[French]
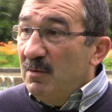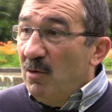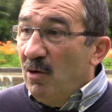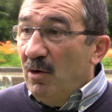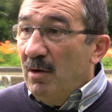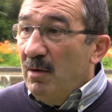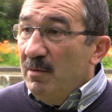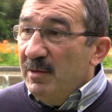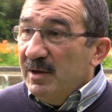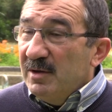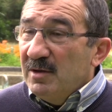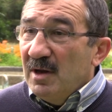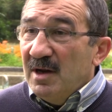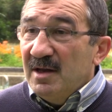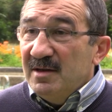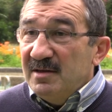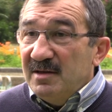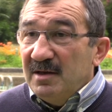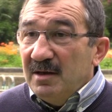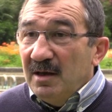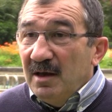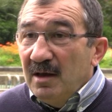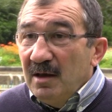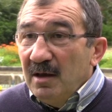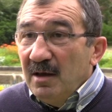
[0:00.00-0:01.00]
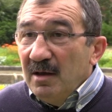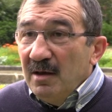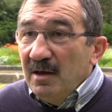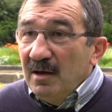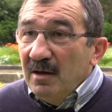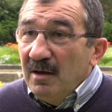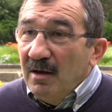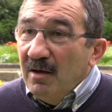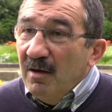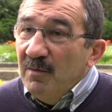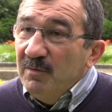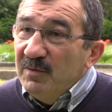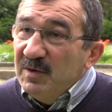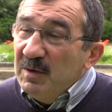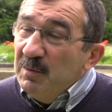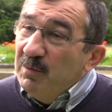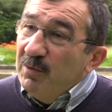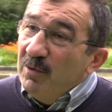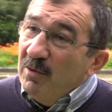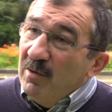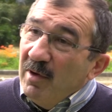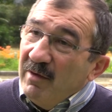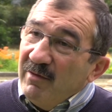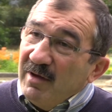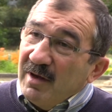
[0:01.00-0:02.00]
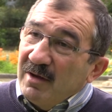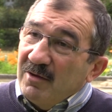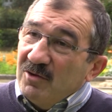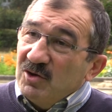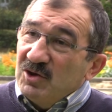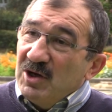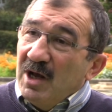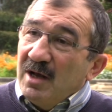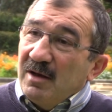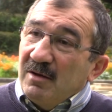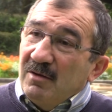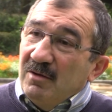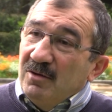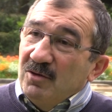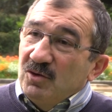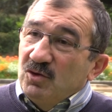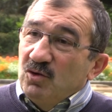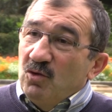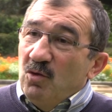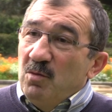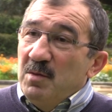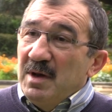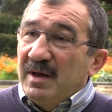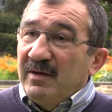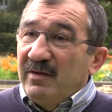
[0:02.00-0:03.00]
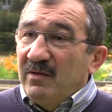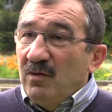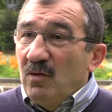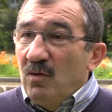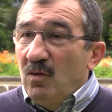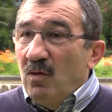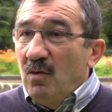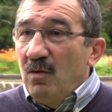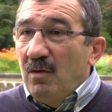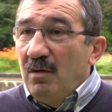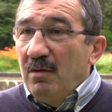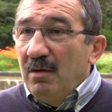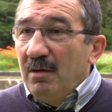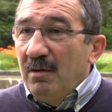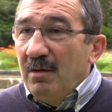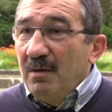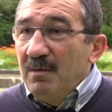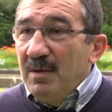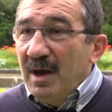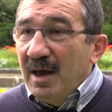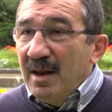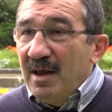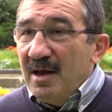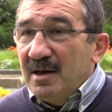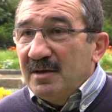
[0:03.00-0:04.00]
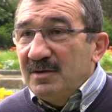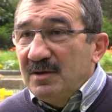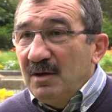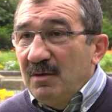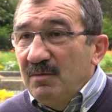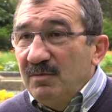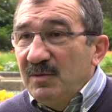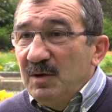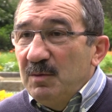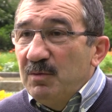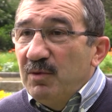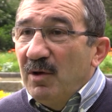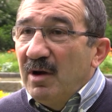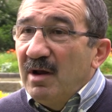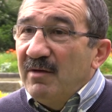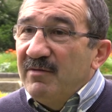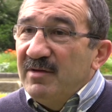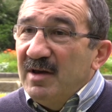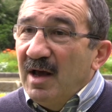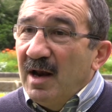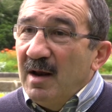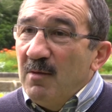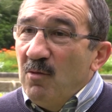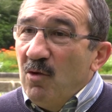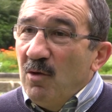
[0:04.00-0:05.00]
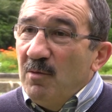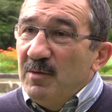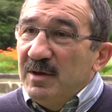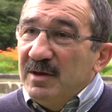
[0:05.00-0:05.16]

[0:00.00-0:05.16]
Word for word: Bon, maintenant, c'est un petit peu avec Jacques, Jo, Mazo, euh, Bernard, c'est un petit peu la vie à la mort